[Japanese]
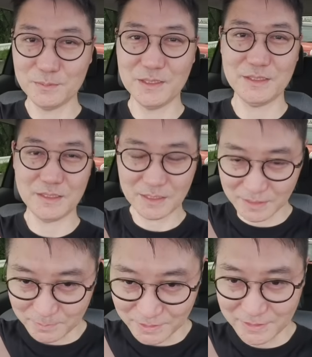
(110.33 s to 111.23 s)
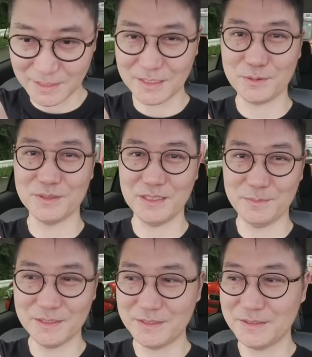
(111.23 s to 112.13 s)
組ませていただきました。ありがとうござい
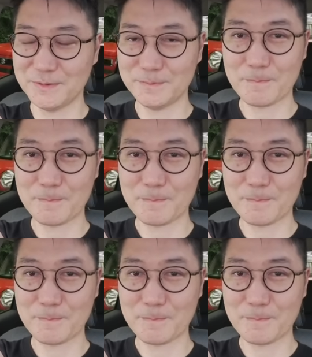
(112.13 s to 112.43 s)
ます。